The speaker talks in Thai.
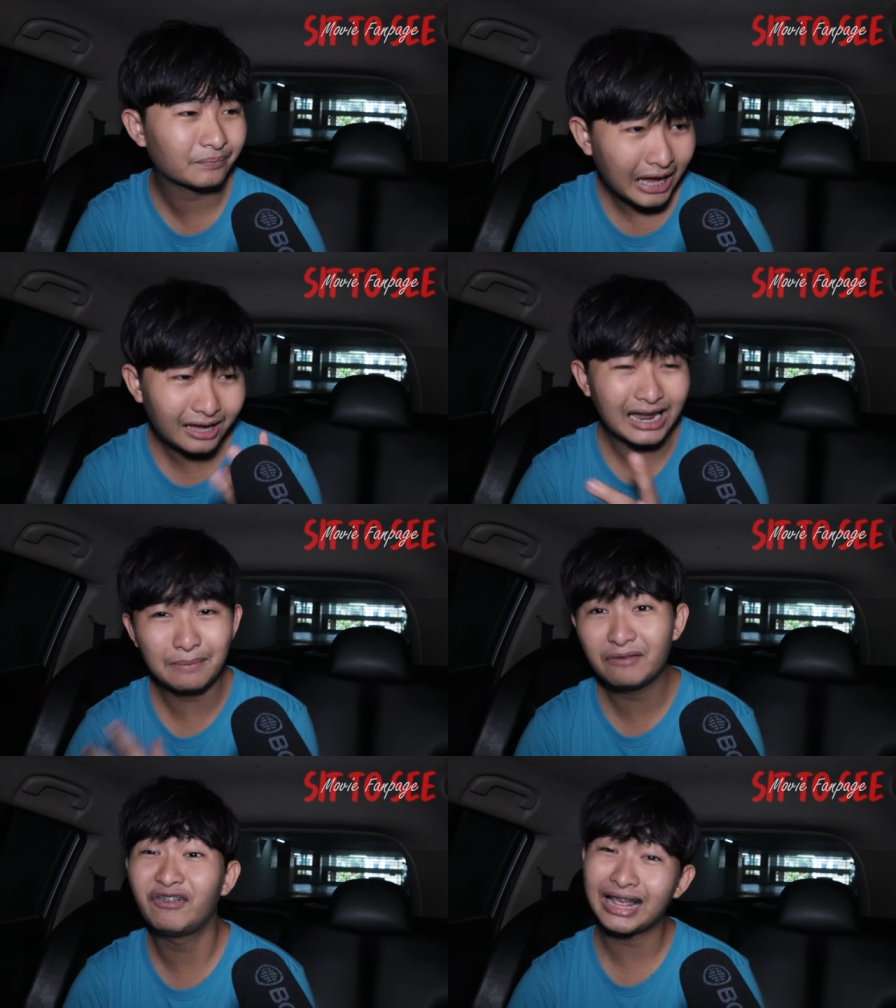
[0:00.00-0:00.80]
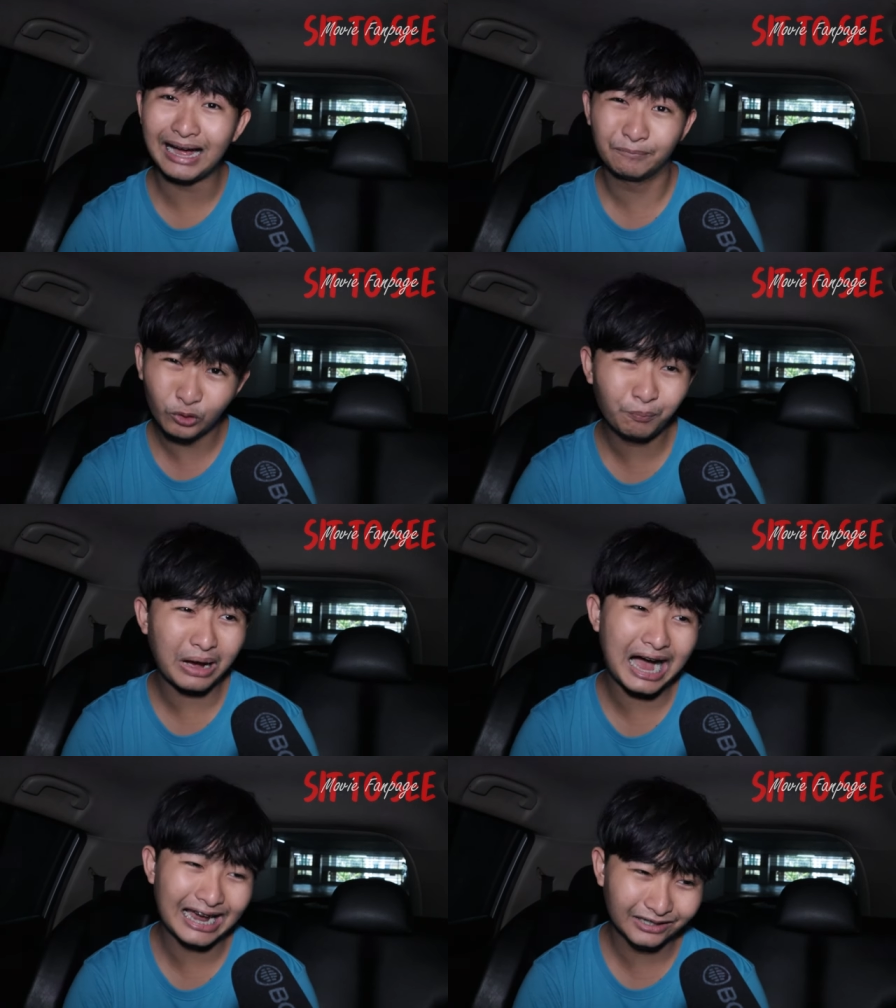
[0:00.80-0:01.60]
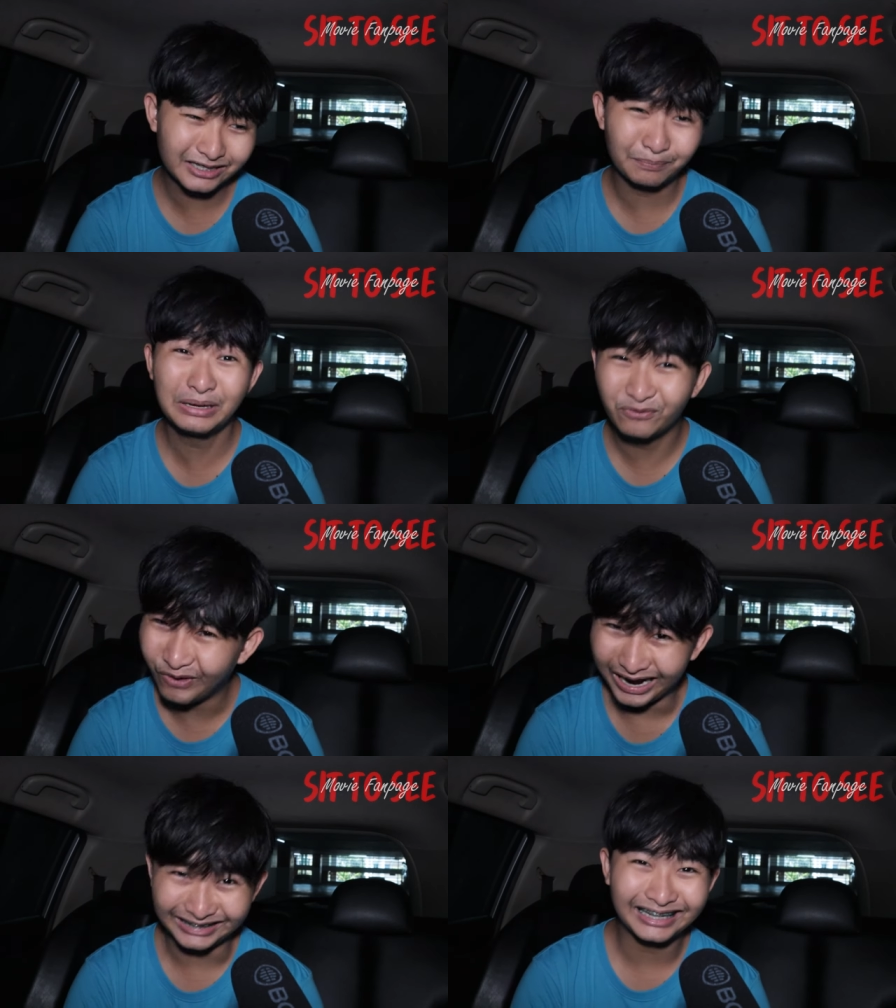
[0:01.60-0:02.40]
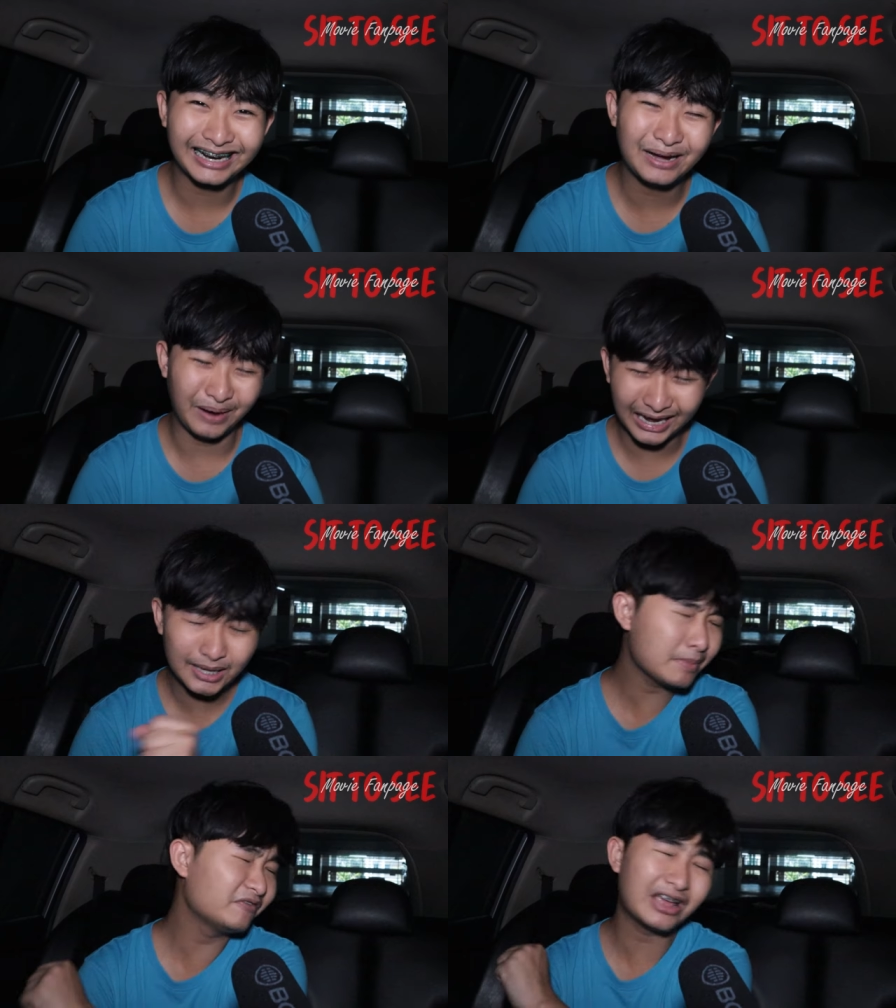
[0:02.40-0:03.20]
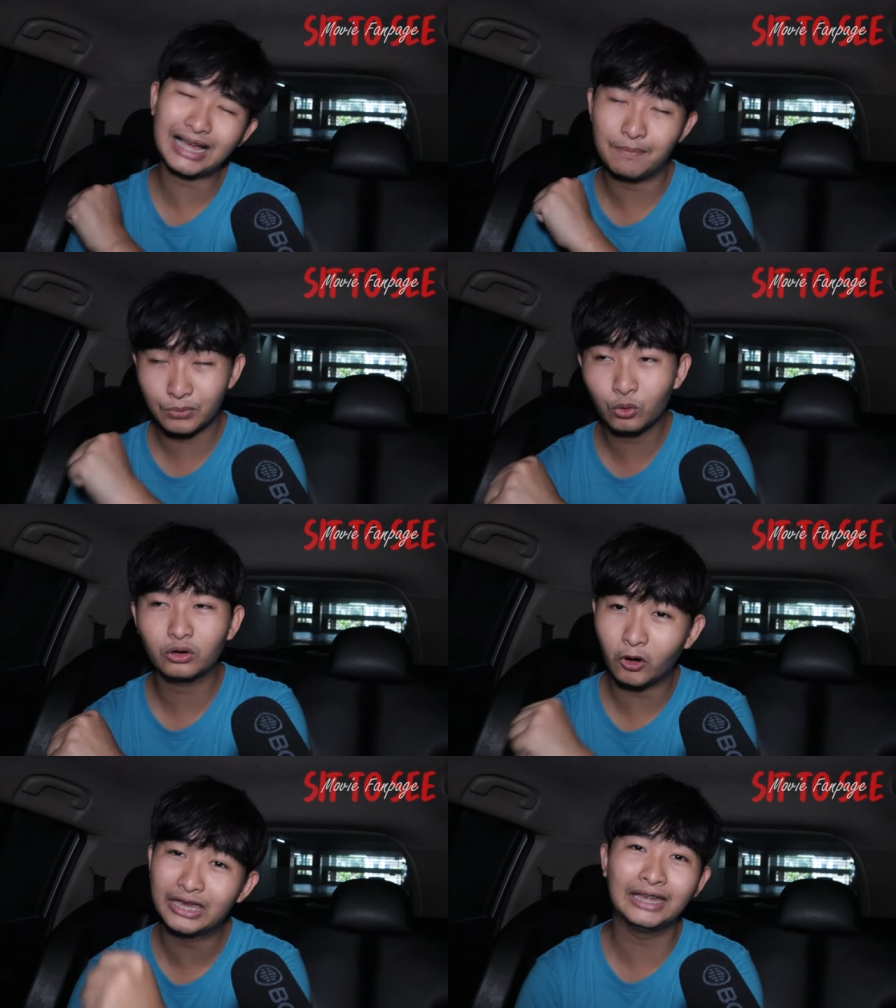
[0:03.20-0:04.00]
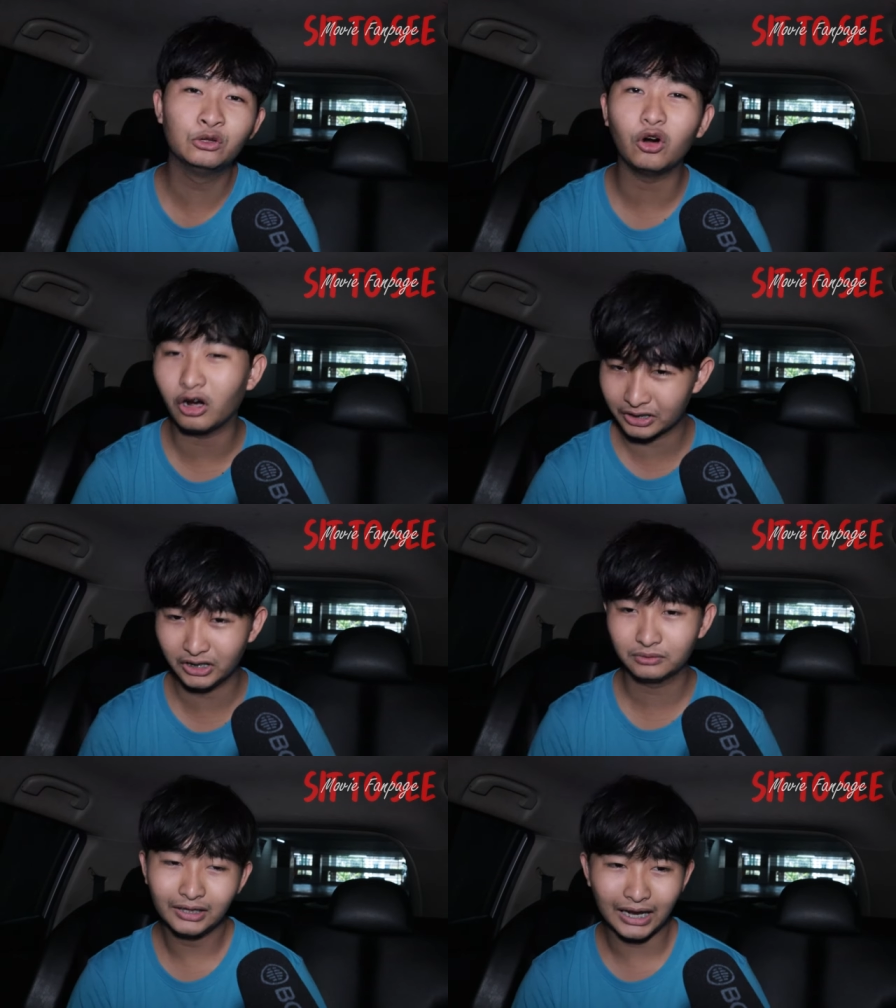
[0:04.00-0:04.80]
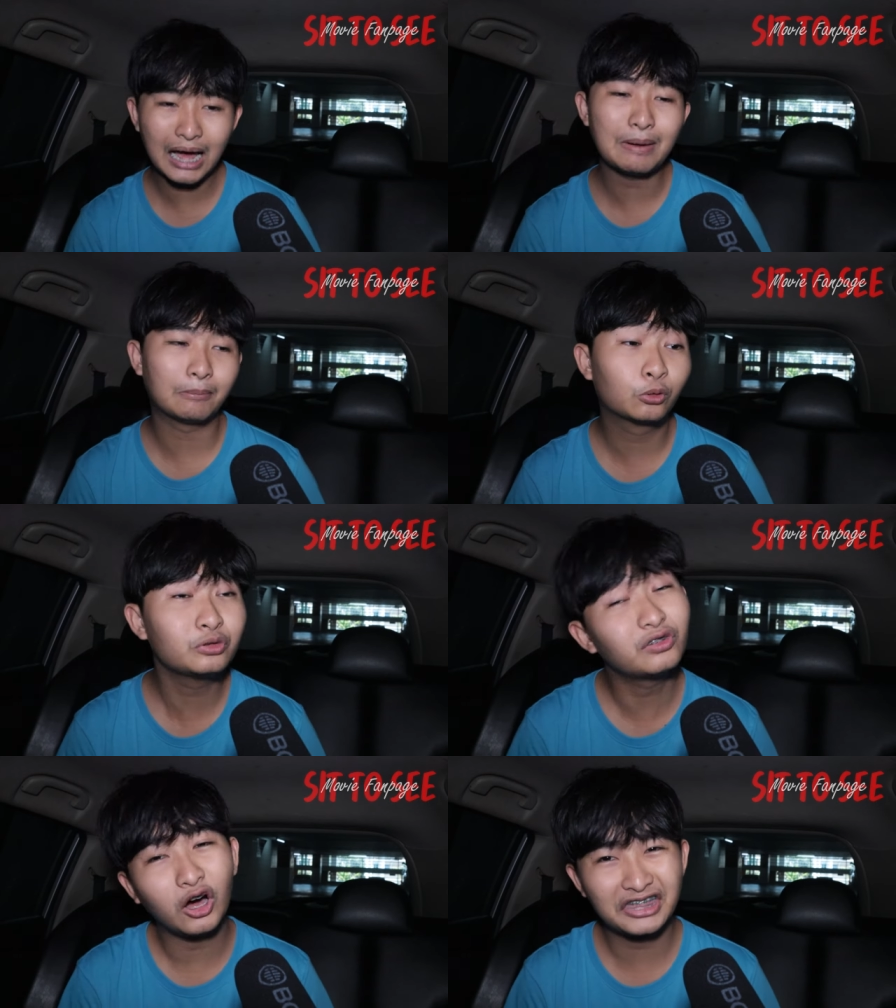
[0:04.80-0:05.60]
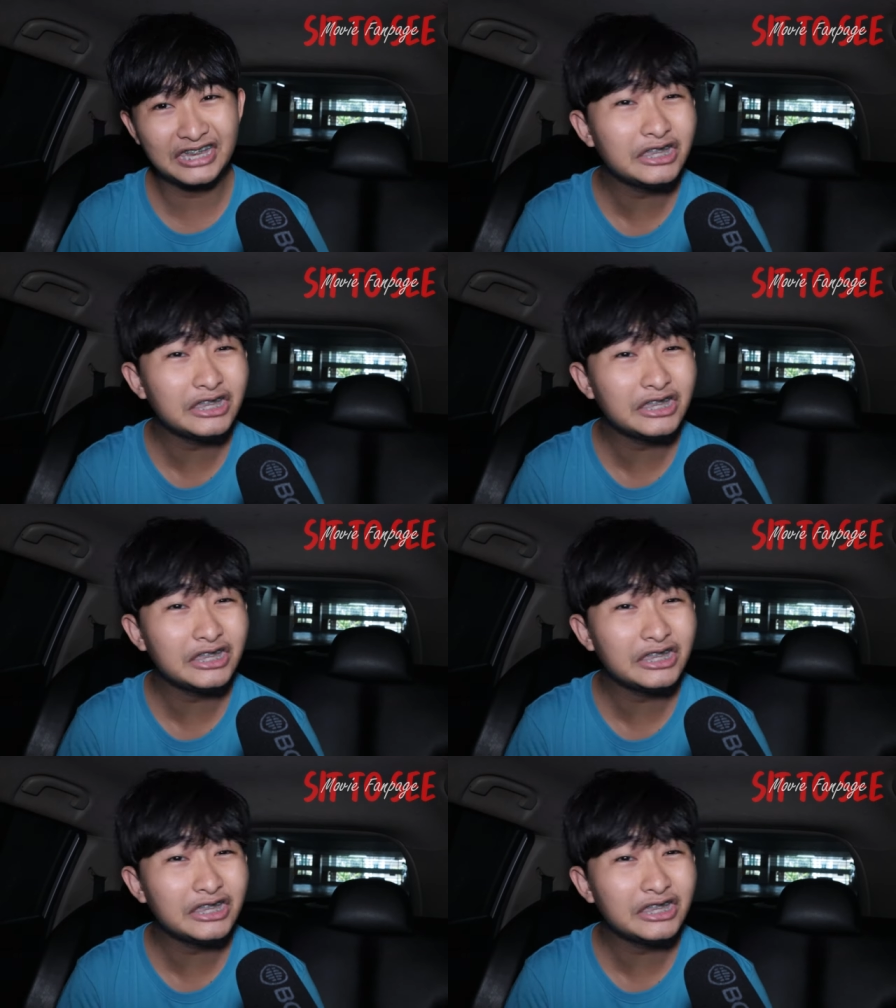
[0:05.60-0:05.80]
ถ้าใครเป็นแฟนขับนุกปายน่าจะผิดหวังนะครับอ่ะถ้าเป็นแฟนขับนุกโอเคนุกออกเยอะแต่ถ้าแบบคุณรอ